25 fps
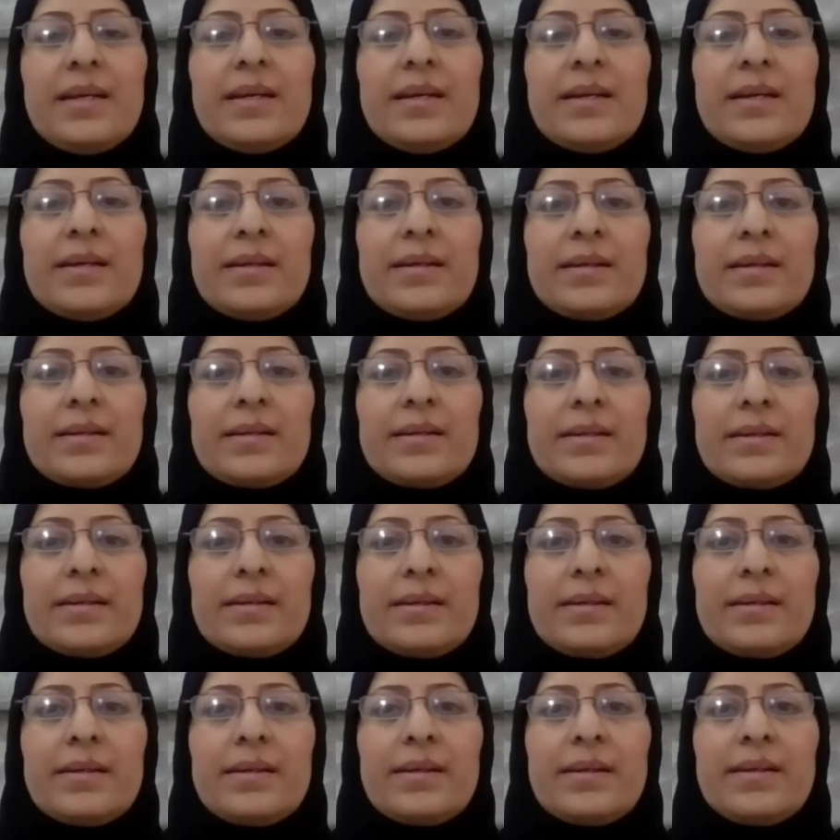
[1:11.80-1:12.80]
آه،
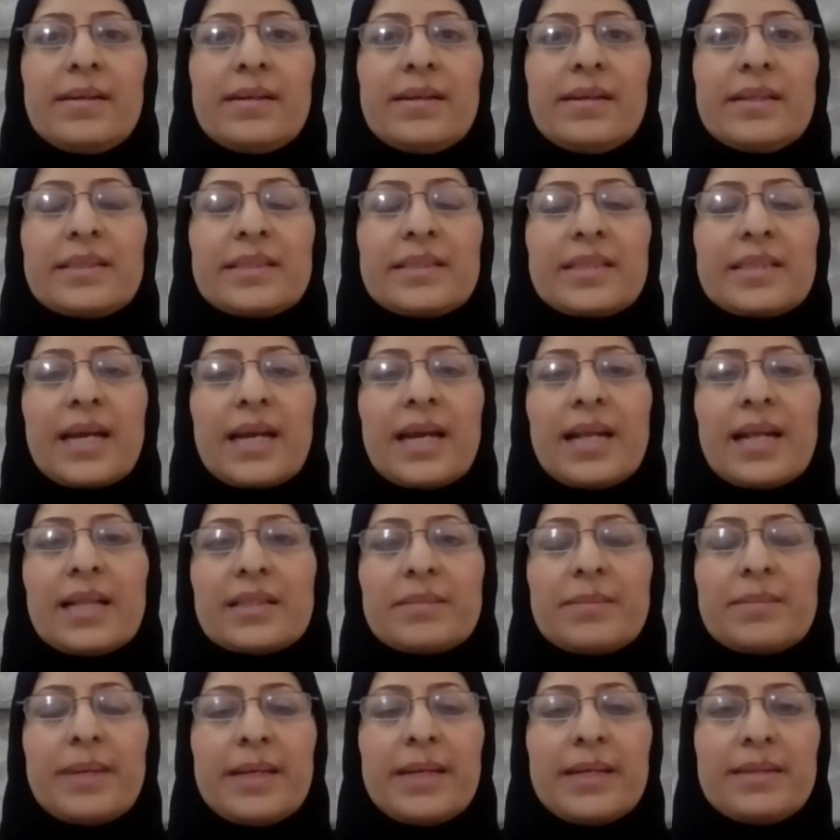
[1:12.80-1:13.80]

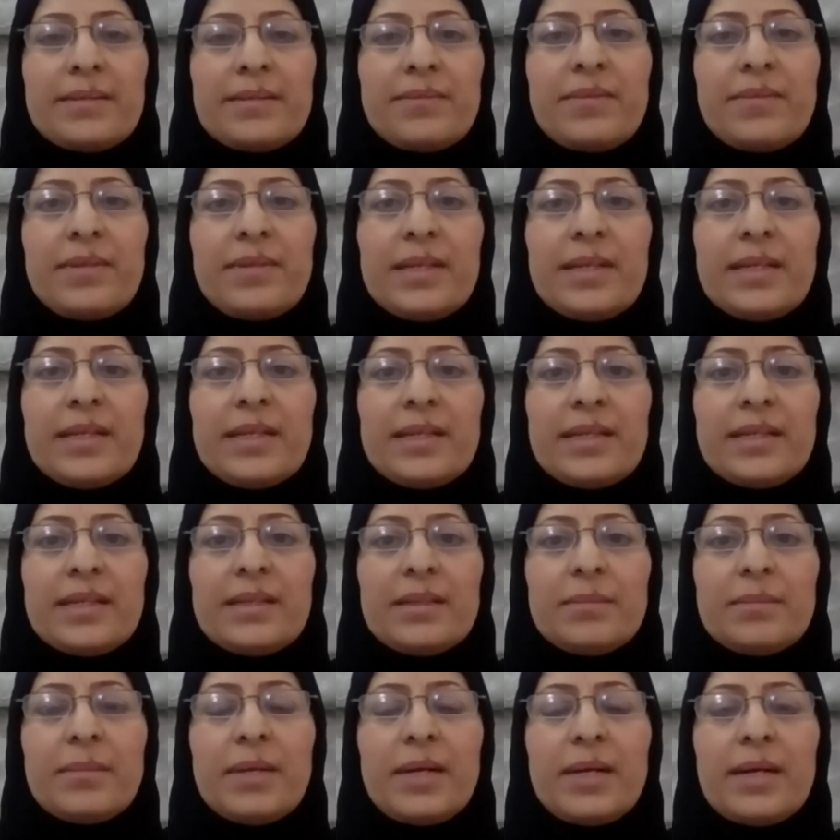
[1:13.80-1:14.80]
اشتغلت بعد في
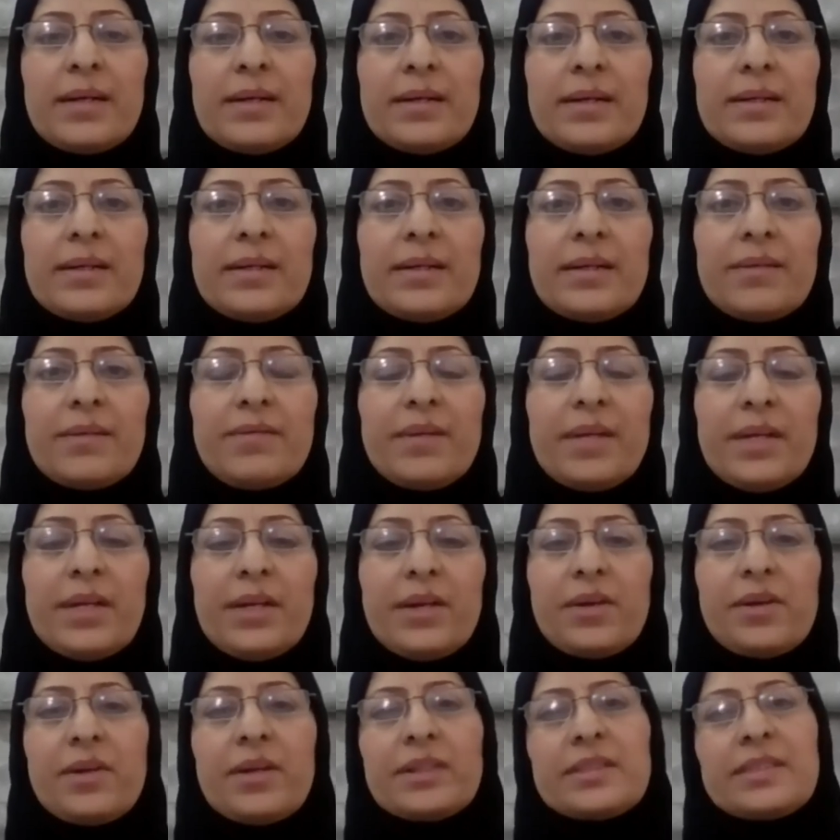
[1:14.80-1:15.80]
مع في
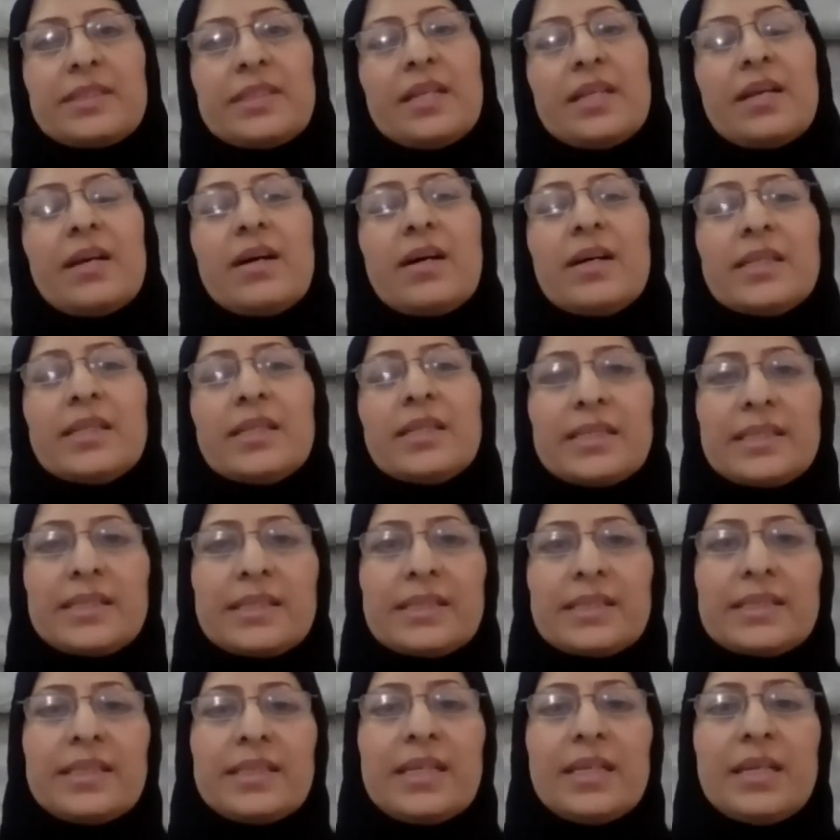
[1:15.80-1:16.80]
عيادات
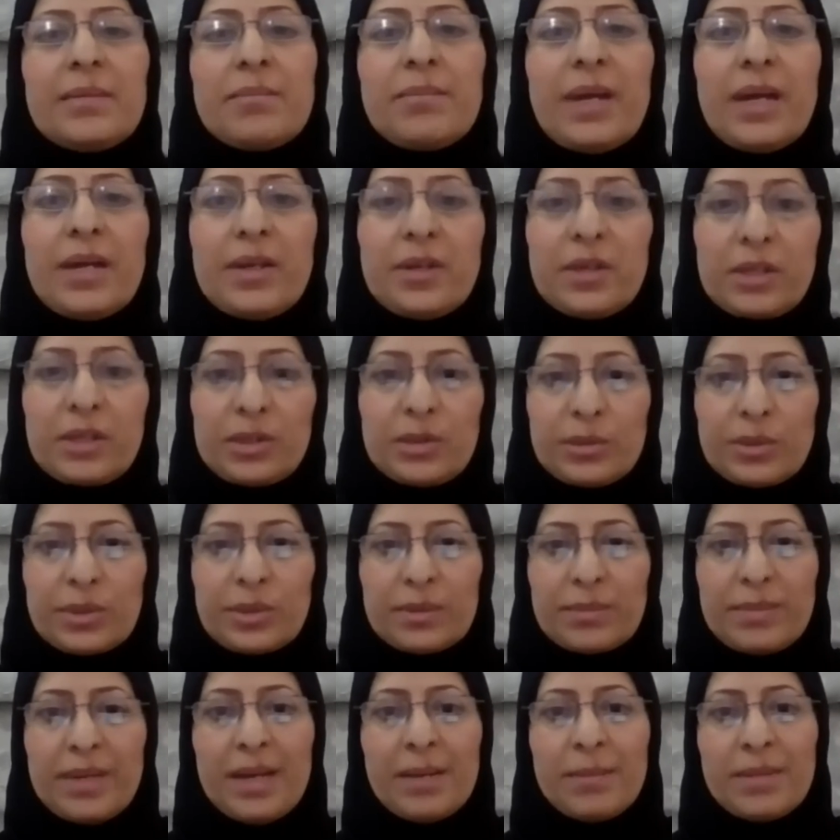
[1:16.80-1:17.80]
الخاص مع دكتور
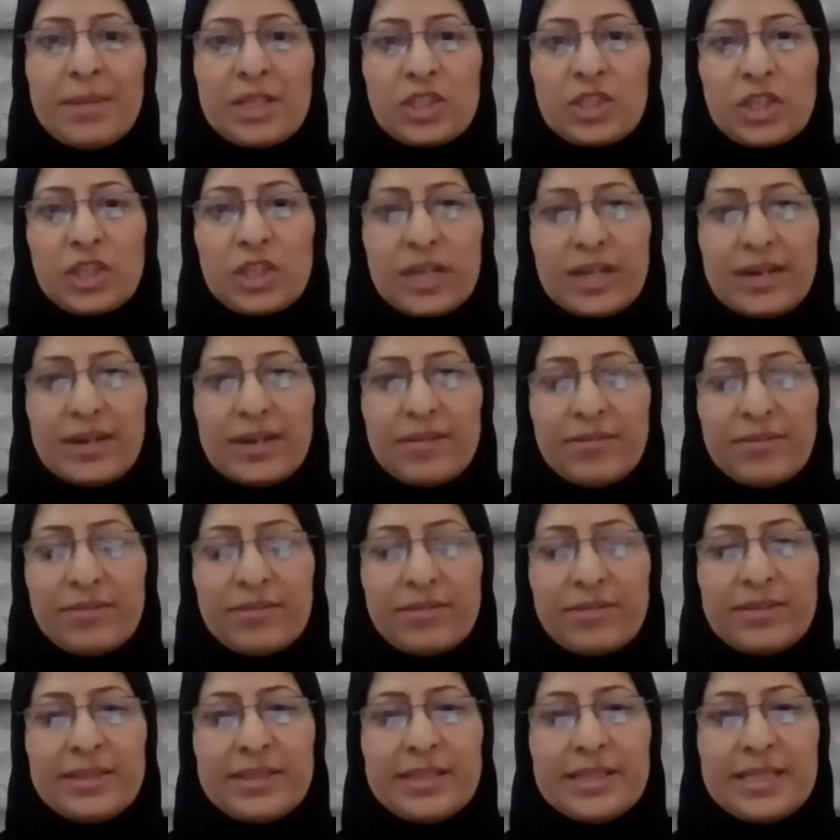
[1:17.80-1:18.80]
محمد
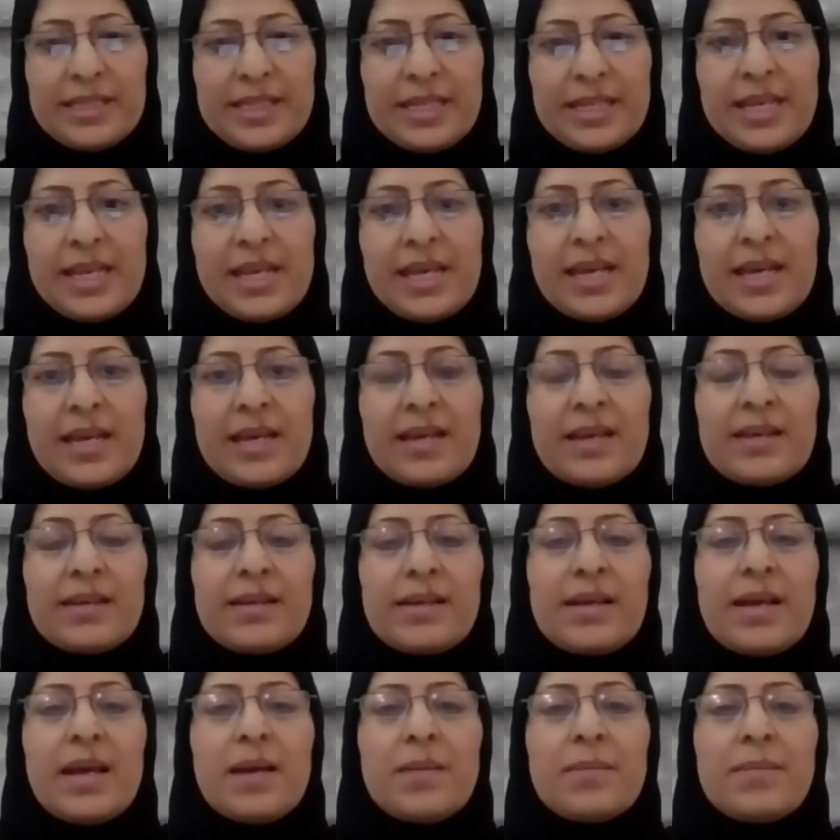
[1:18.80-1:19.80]
شرف
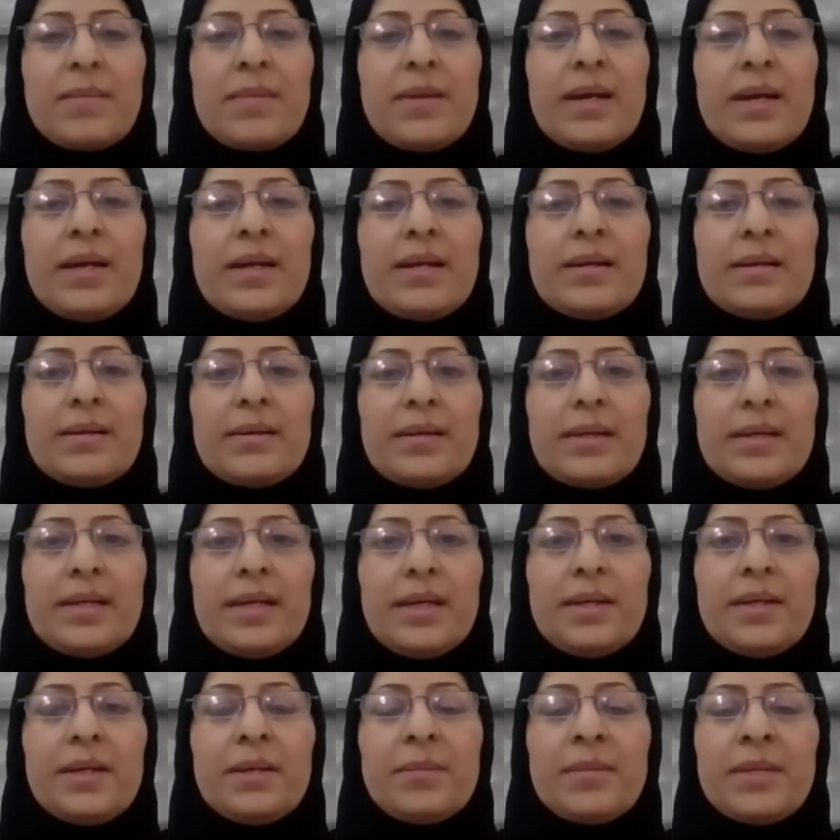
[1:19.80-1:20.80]
هم
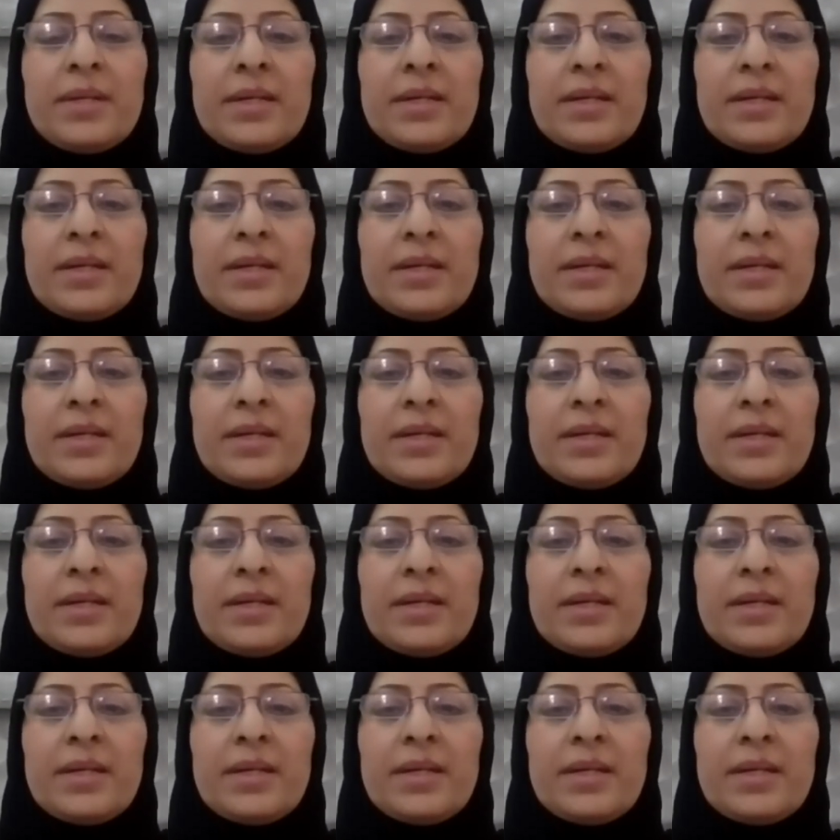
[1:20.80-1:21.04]
عندي من